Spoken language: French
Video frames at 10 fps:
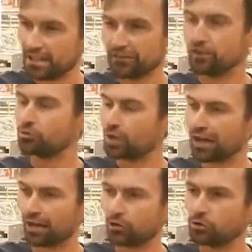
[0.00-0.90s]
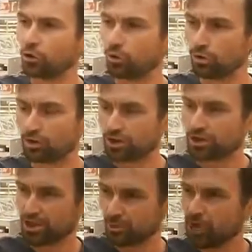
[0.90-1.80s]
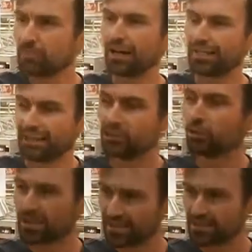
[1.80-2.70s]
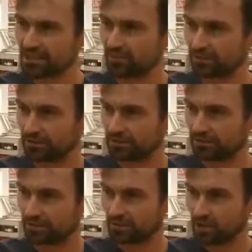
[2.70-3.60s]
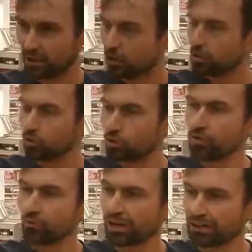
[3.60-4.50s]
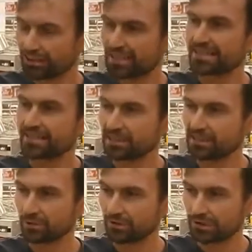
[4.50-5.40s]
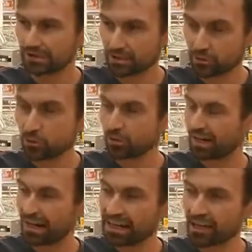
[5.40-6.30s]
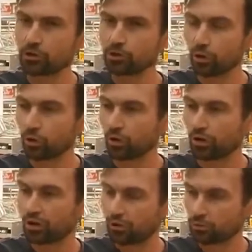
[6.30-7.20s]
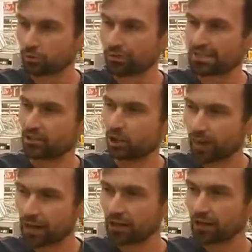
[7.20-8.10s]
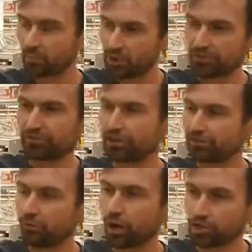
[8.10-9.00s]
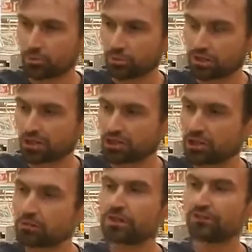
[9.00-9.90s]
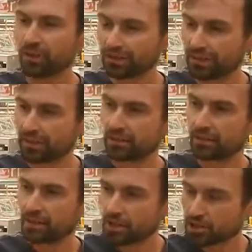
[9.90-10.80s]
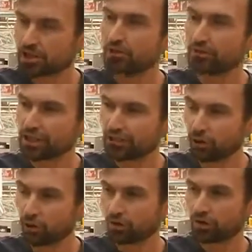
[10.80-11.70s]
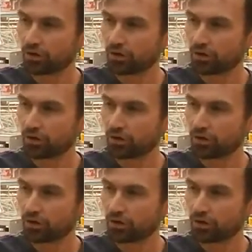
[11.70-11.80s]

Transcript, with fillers: Il est vendu là à 1 euro. Chez moi, il part à 33 centimes. Nous, il nous manque 10 centimes. C'est tout. Là, il est à 1 euro. Vous trouvez ça normal Moi, j'ai fait des fourrages pour ça. J'ai cultivé ma terre, j'ai levé des veaux.